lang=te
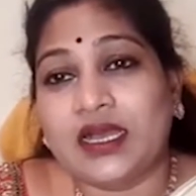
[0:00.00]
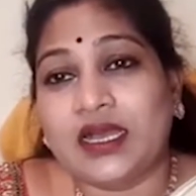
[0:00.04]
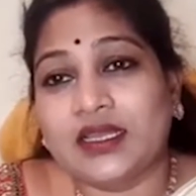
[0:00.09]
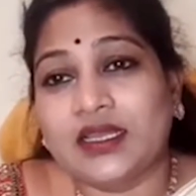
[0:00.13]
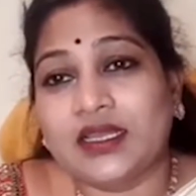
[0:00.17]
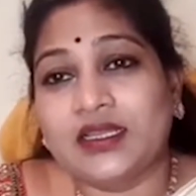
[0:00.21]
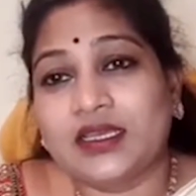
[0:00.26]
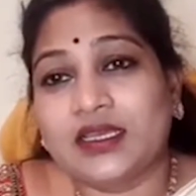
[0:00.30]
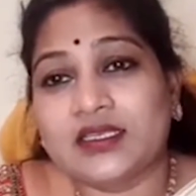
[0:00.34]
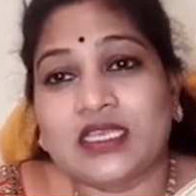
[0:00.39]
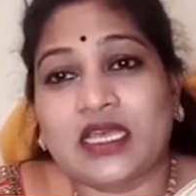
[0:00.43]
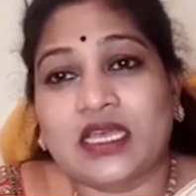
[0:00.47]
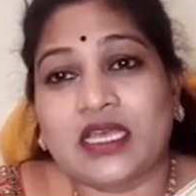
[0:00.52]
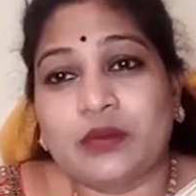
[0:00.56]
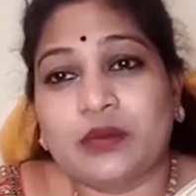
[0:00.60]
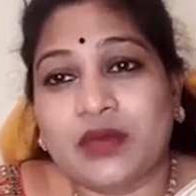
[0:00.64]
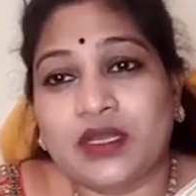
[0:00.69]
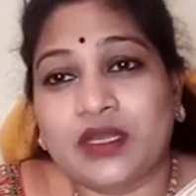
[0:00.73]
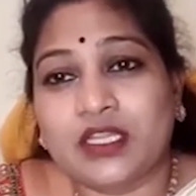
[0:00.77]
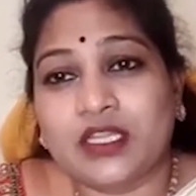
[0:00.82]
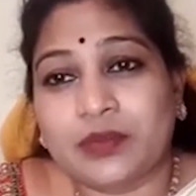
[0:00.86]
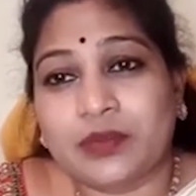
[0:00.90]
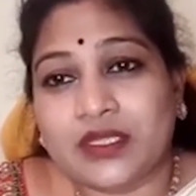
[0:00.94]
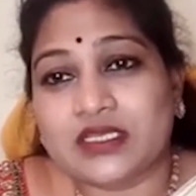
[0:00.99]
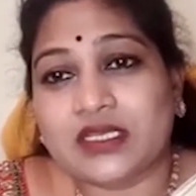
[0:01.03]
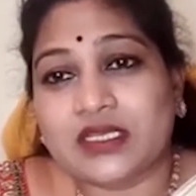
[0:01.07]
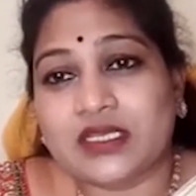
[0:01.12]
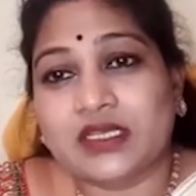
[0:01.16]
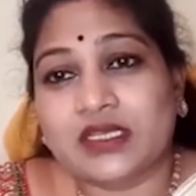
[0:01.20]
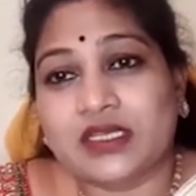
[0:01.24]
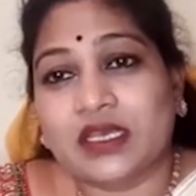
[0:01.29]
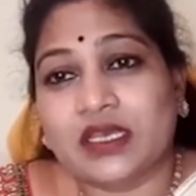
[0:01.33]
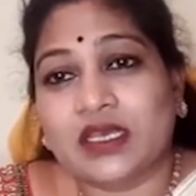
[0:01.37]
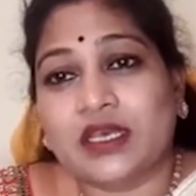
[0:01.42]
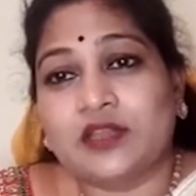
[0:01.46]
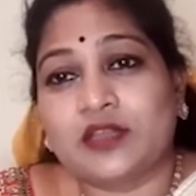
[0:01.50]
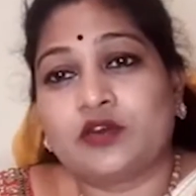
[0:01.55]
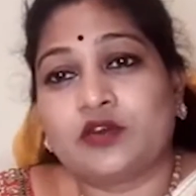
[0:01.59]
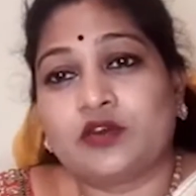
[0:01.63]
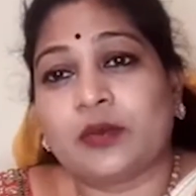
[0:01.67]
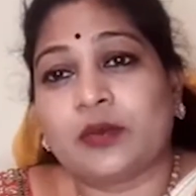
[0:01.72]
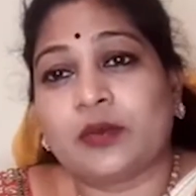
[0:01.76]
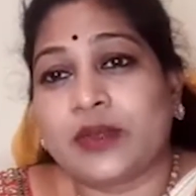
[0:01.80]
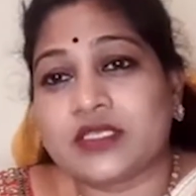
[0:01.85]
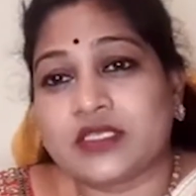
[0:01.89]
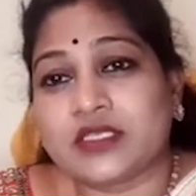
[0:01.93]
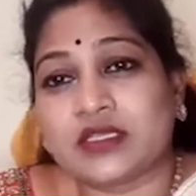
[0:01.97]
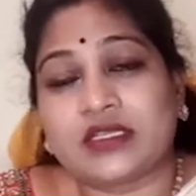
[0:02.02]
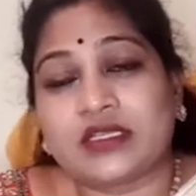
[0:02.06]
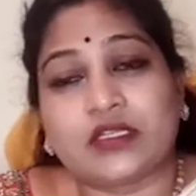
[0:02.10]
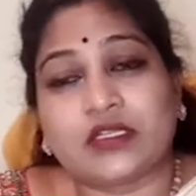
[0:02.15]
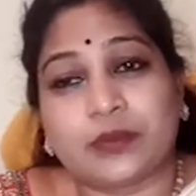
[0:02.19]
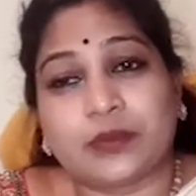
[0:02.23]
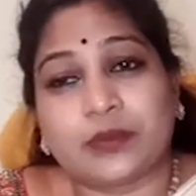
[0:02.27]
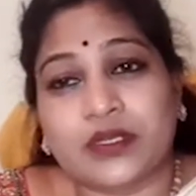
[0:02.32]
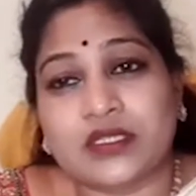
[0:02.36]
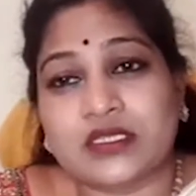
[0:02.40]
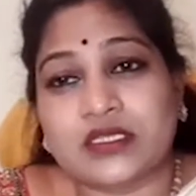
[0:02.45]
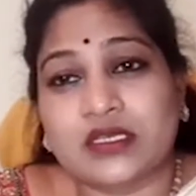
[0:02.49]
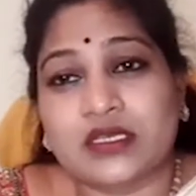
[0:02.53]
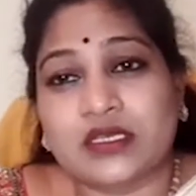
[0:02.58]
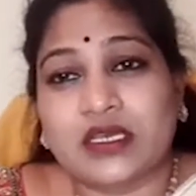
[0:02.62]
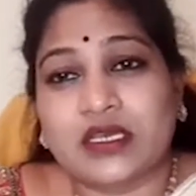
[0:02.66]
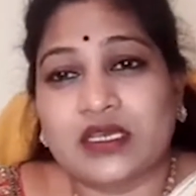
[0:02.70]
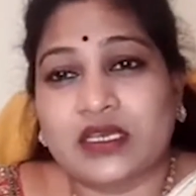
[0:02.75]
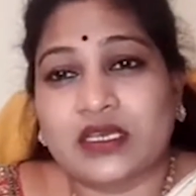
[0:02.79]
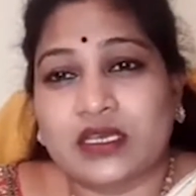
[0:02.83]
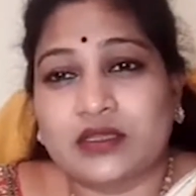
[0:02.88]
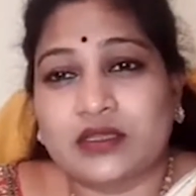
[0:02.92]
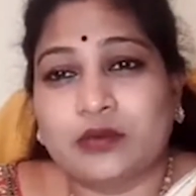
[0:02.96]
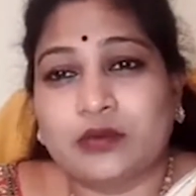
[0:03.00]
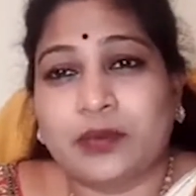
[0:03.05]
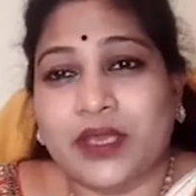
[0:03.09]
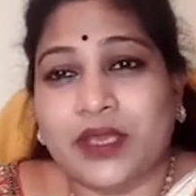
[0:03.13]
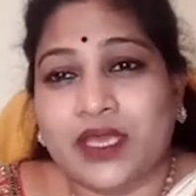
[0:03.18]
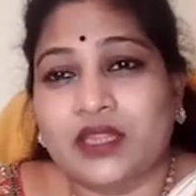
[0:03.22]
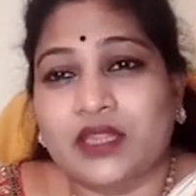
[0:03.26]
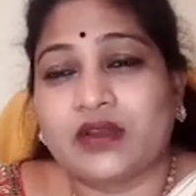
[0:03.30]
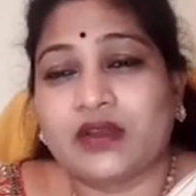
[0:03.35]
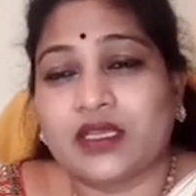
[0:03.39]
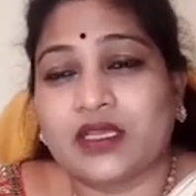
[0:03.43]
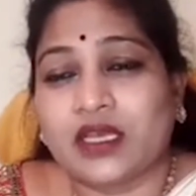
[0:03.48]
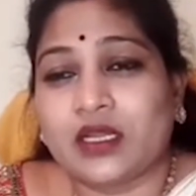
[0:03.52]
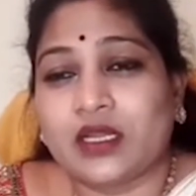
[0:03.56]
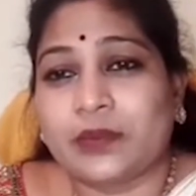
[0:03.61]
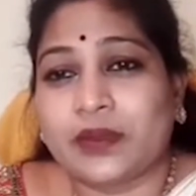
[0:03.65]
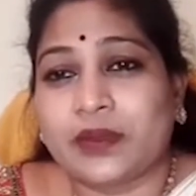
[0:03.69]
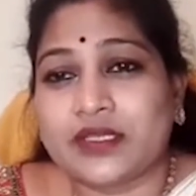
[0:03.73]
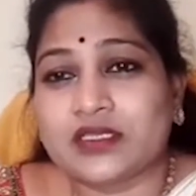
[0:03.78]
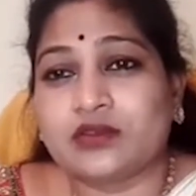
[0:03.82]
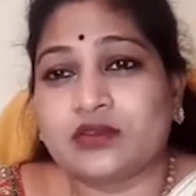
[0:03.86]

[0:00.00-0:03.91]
ఆఖరికి సామాన్య ప్రజలకే కాదు ఒక మధ్యతరగతి ప్రజలకే కాదు పేద వర్గాల